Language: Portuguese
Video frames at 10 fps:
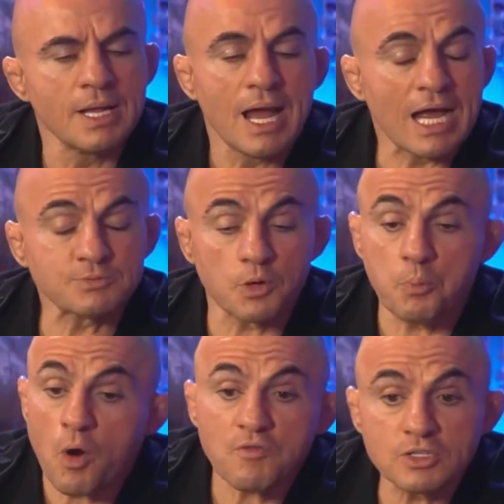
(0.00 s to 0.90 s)
Aí as pessoas,
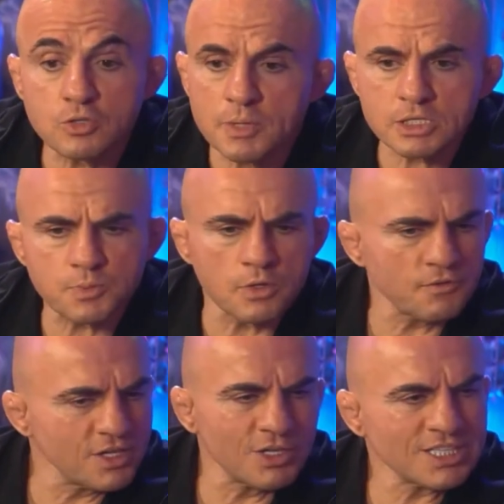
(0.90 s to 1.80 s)
pô, vai, tu me respondeu. Eu
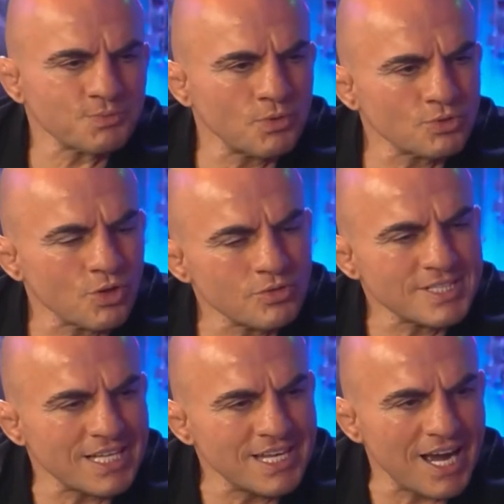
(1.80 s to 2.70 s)
falei, eu respondo todos os
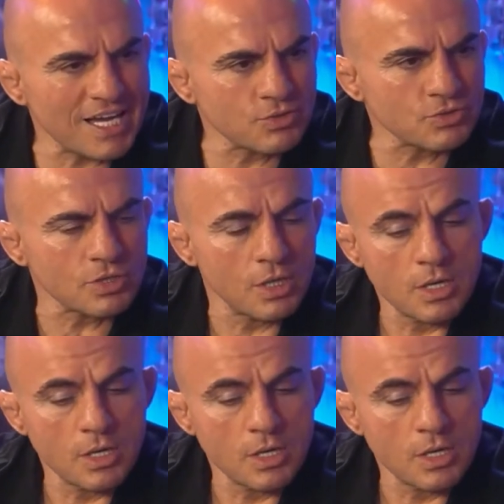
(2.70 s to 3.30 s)
aliados.